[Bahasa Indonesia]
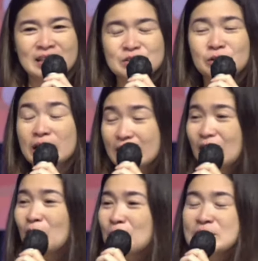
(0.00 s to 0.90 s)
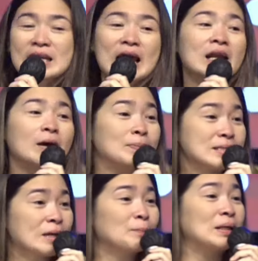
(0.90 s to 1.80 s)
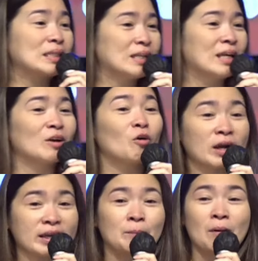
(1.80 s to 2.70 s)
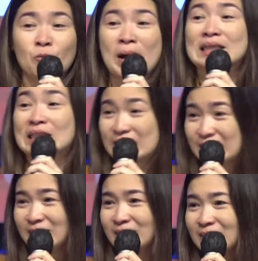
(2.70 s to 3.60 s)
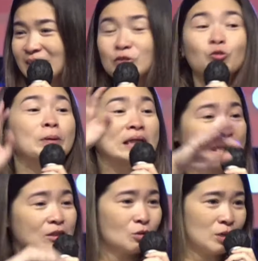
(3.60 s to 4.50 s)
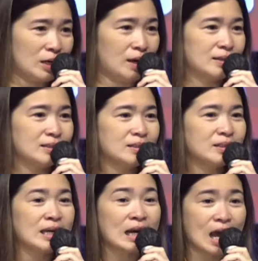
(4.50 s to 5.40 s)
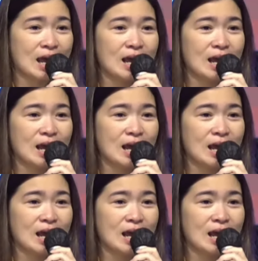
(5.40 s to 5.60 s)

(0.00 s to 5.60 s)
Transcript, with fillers: Saudara kalau misalnya ada pesan penting dari orang yang mau mati, itu penting saudara. Ya enggak?